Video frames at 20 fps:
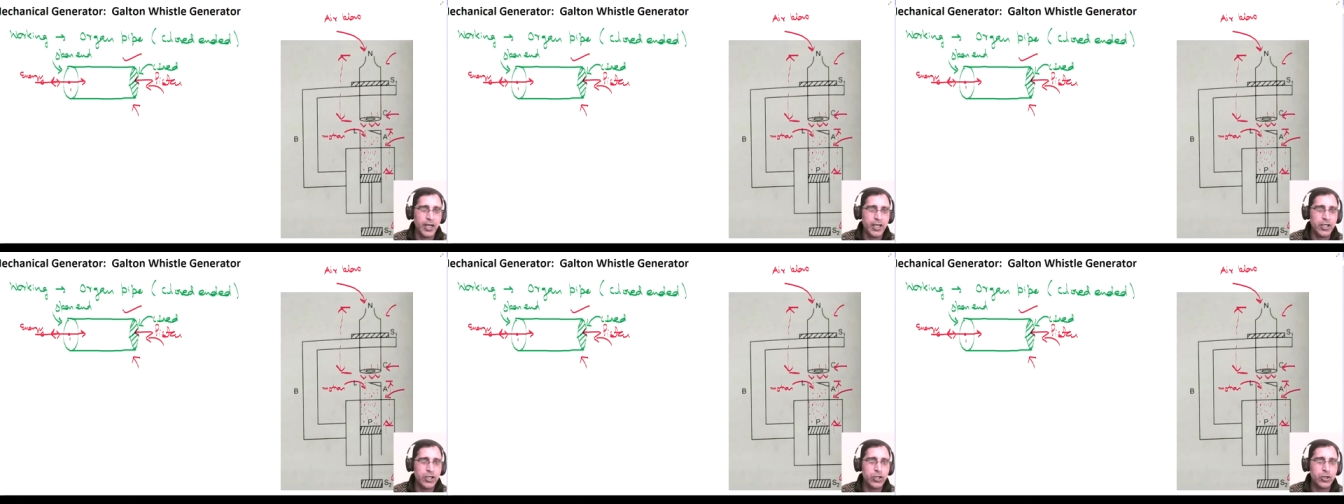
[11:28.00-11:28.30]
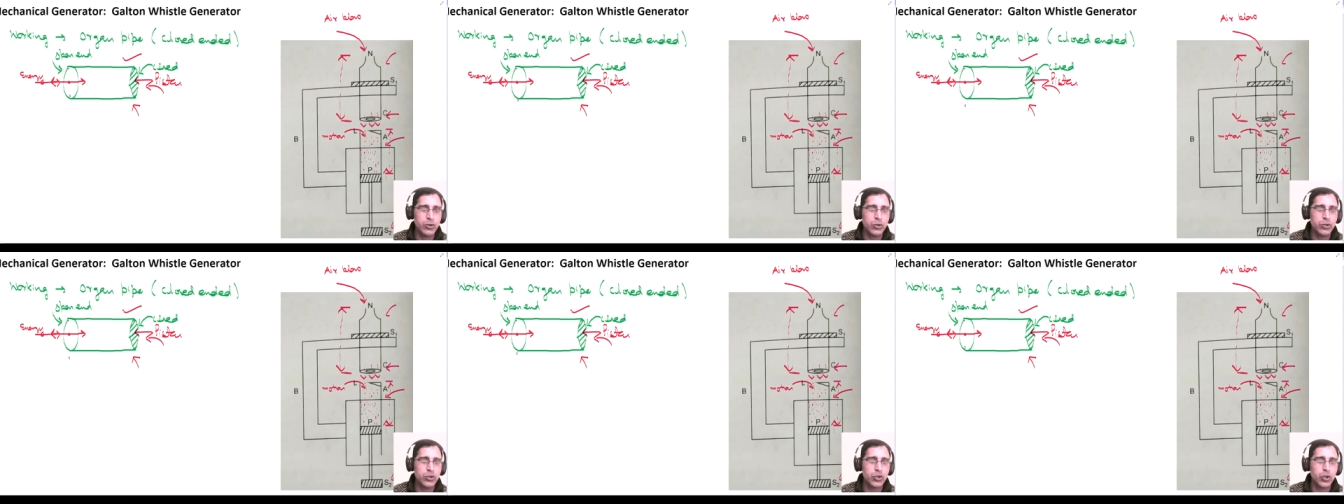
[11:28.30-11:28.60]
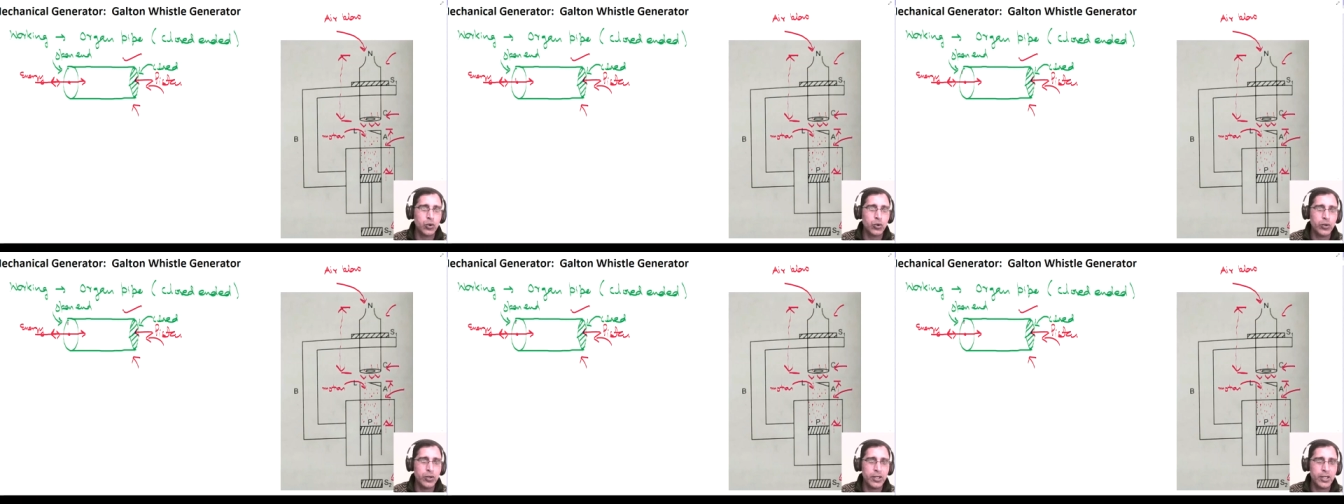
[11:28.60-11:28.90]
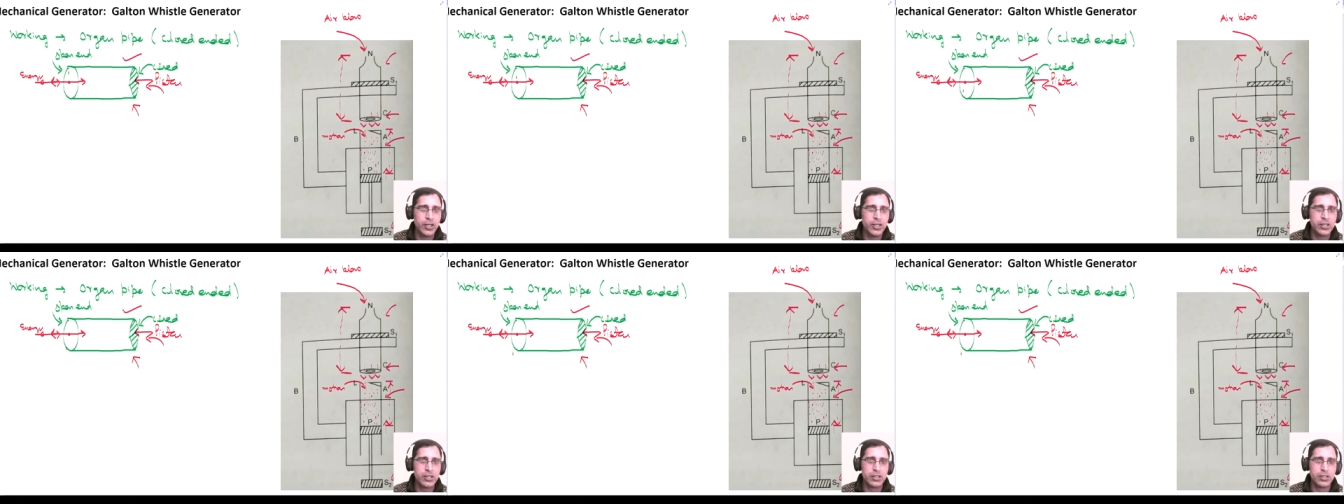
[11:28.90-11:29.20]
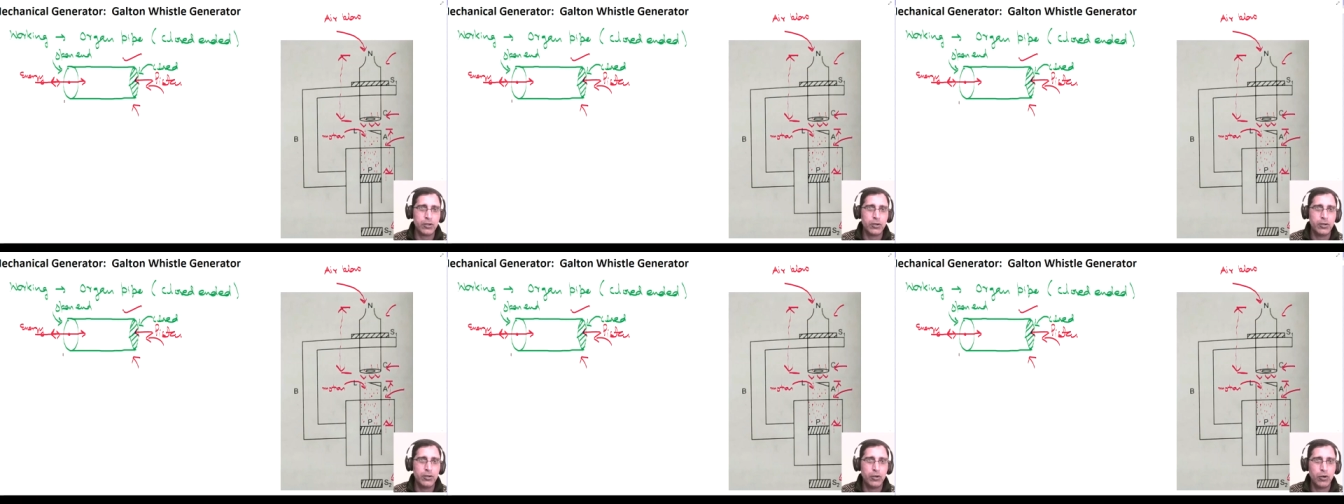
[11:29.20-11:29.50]
मालिक्यूल जो
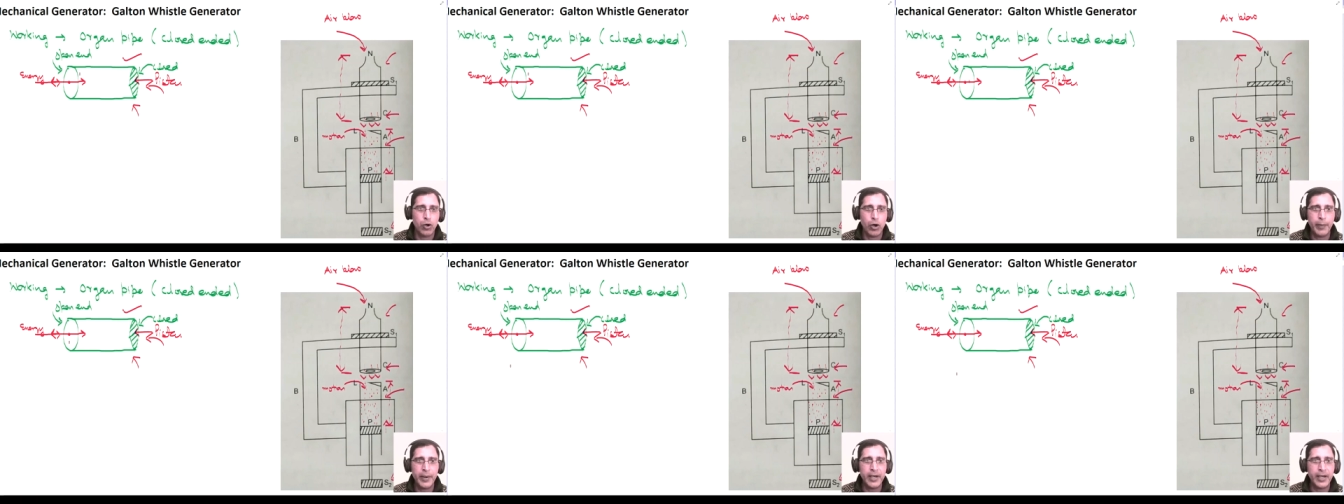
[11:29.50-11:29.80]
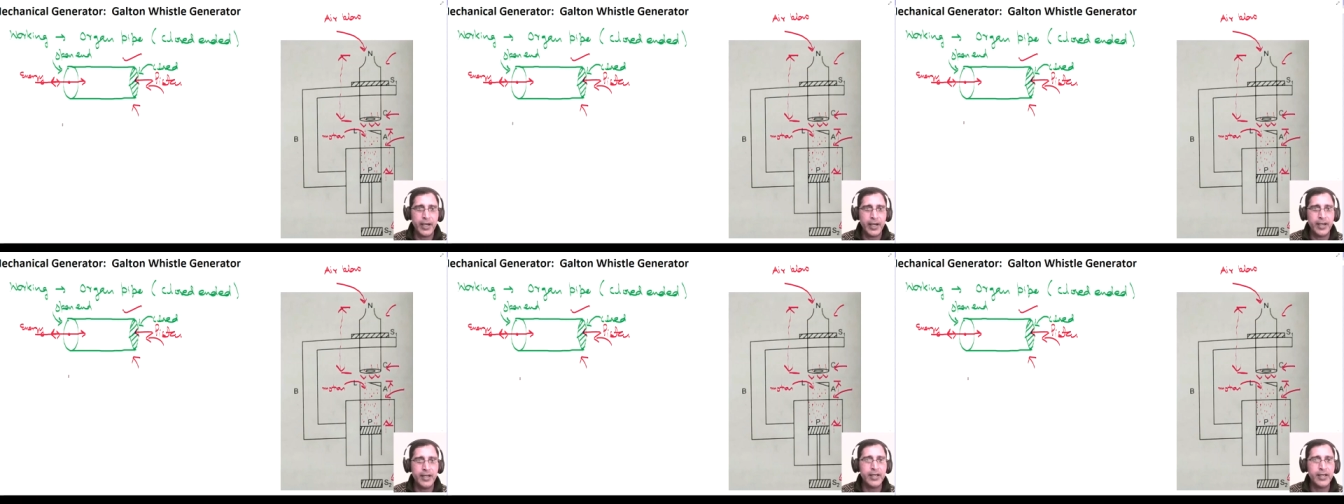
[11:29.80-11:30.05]
इस ओपन